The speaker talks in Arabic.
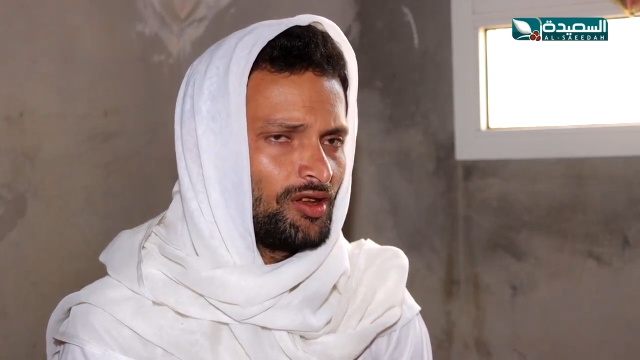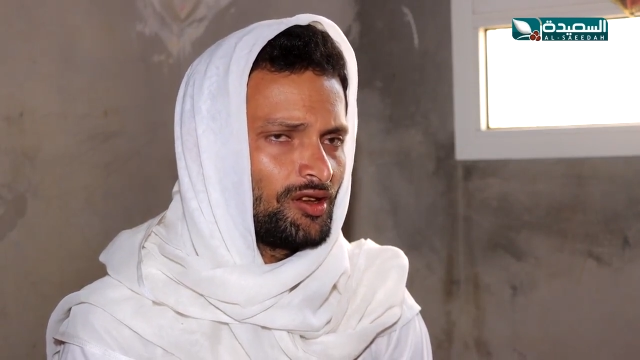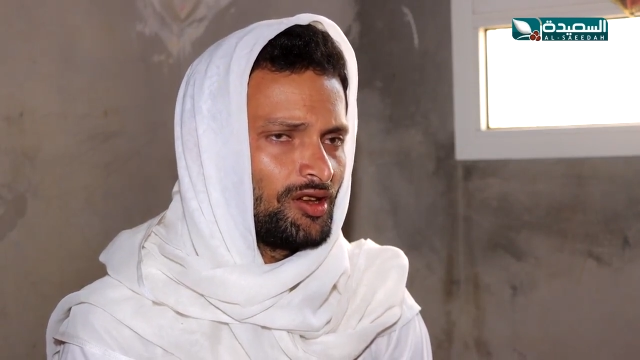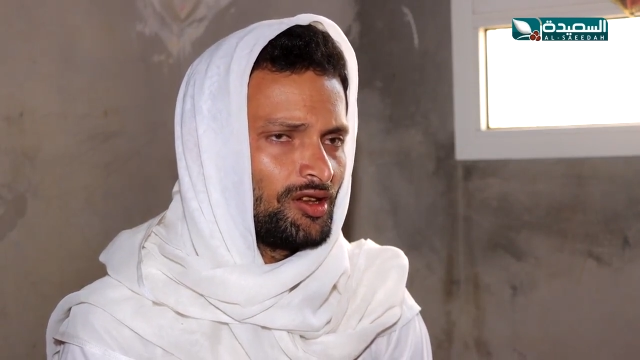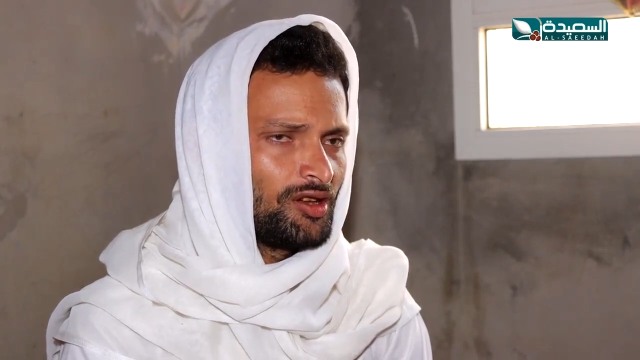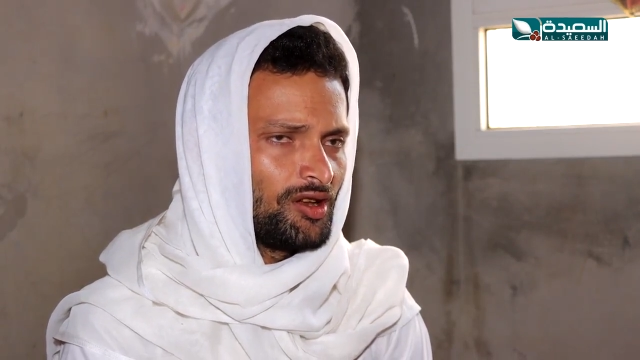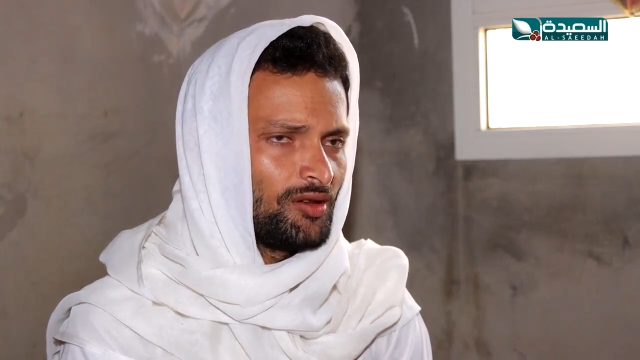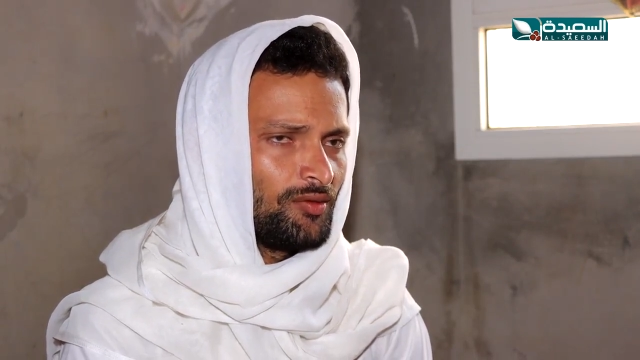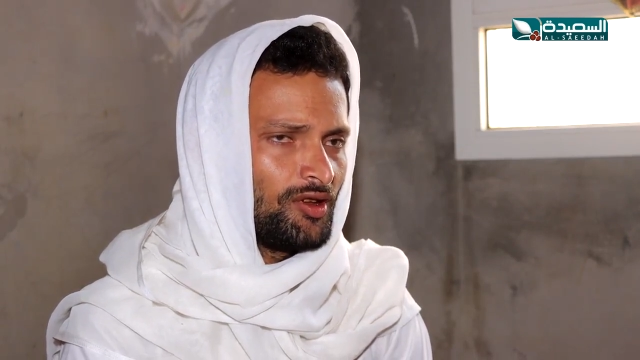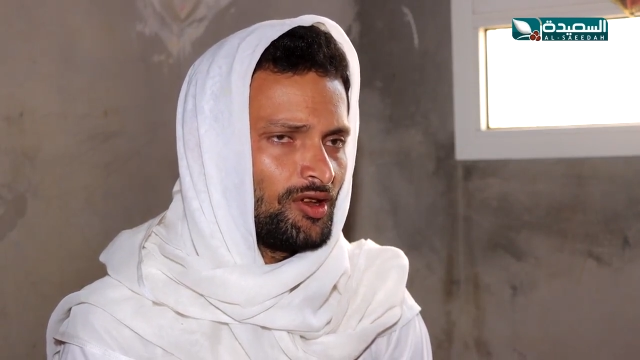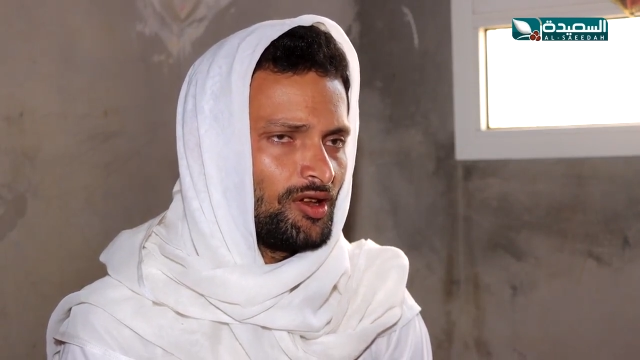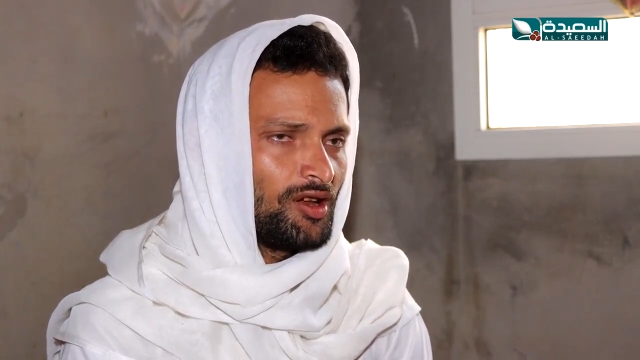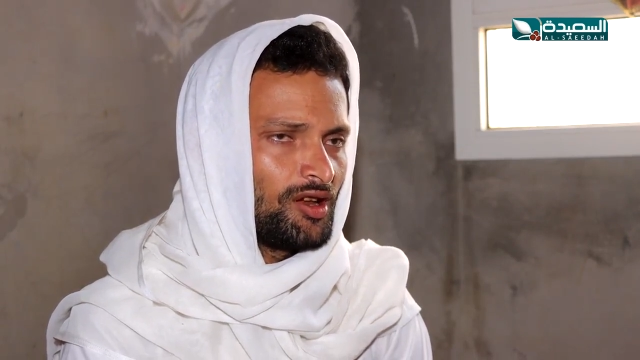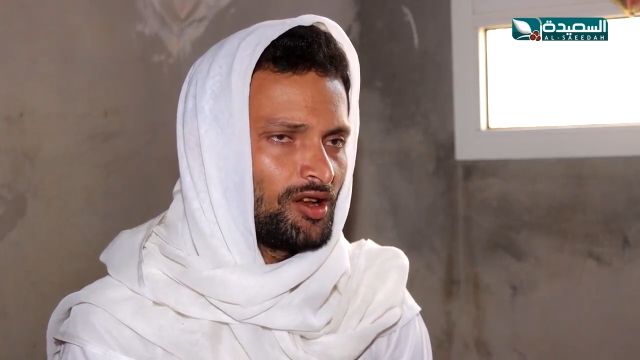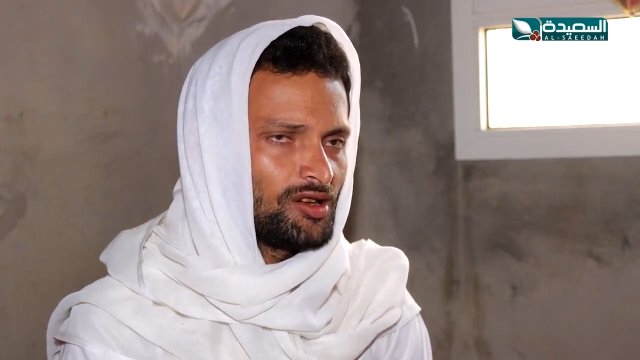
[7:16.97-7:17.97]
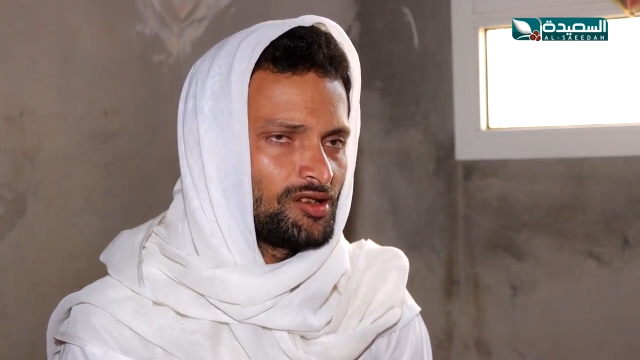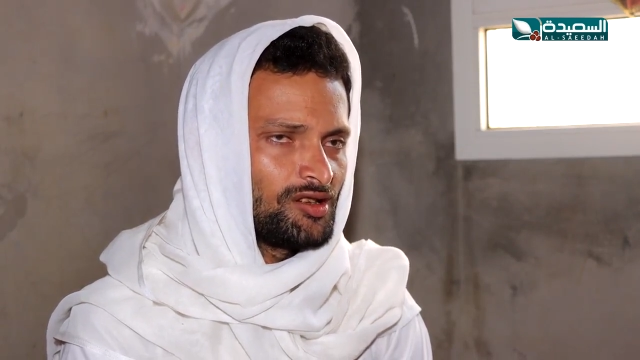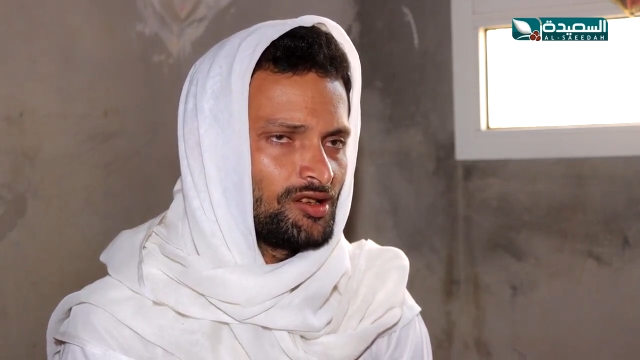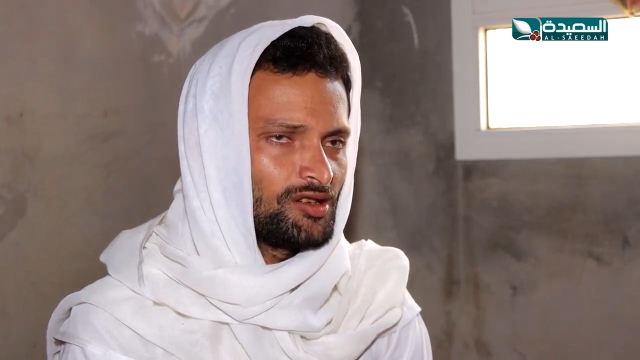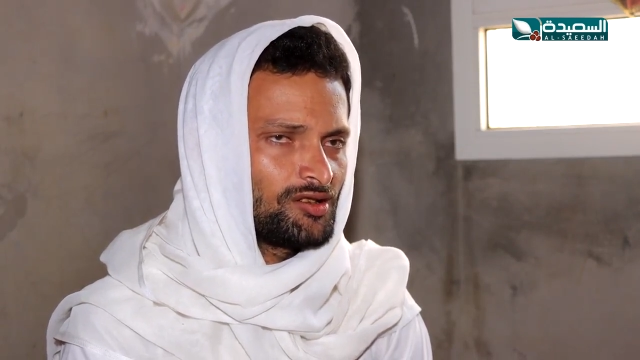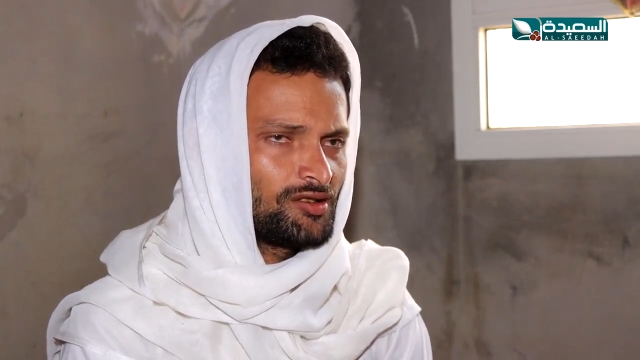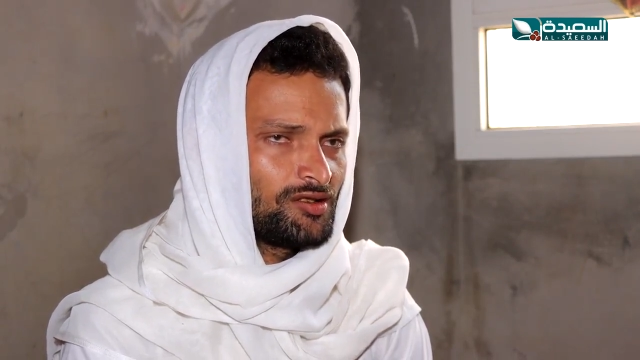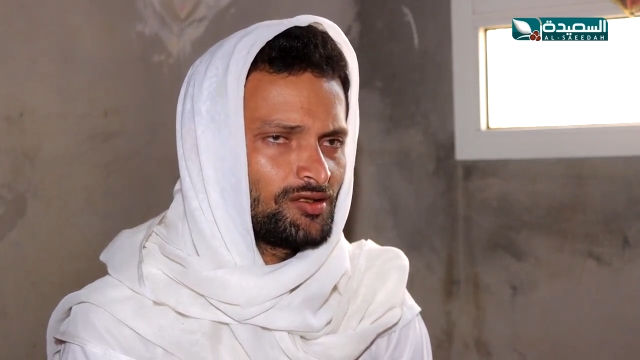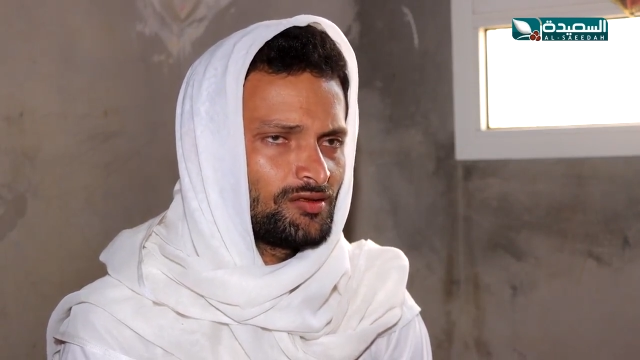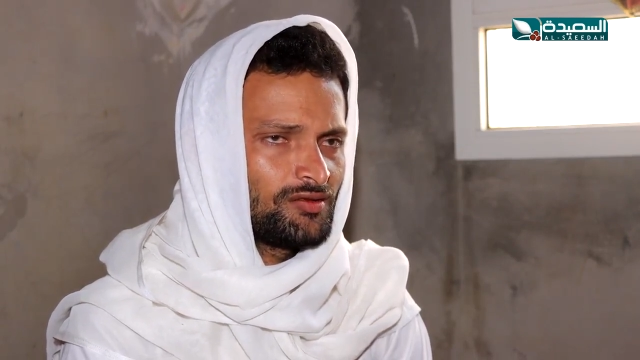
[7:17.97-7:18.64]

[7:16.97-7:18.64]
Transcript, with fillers: كتابه العزيز